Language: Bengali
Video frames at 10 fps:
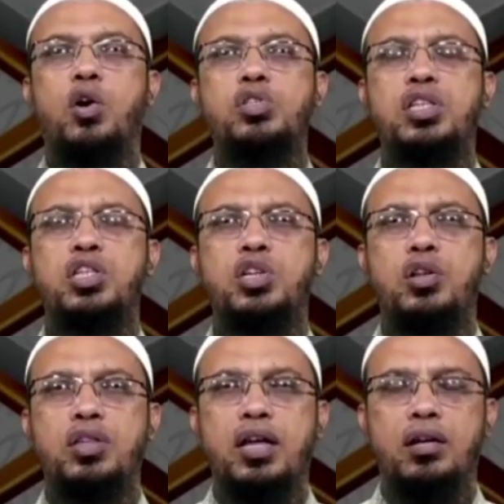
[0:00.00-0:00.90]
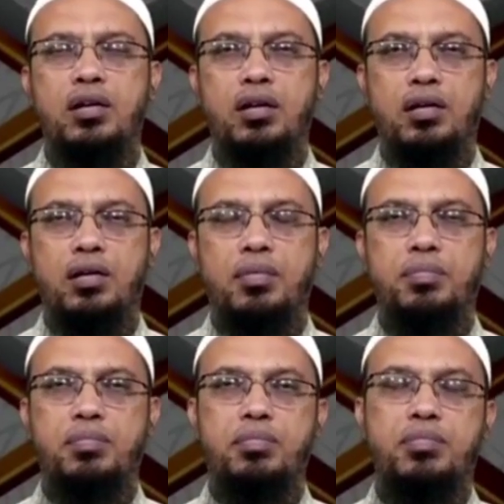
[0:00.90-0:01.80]
অস্থিতিশীলতার
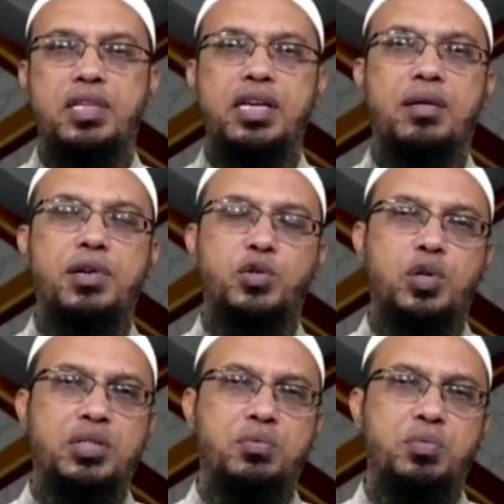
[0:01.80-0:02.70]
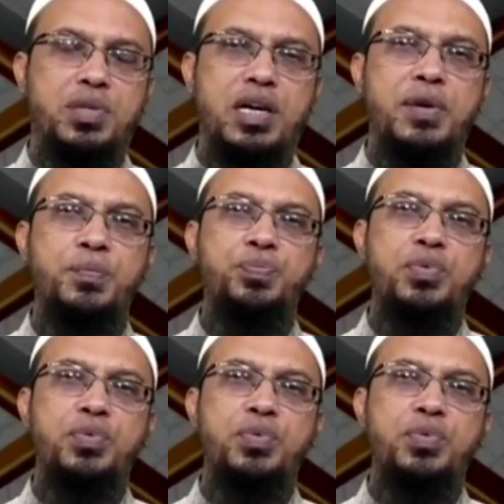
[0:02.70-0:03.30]
দিকে আমরা চলে যাব বিধায়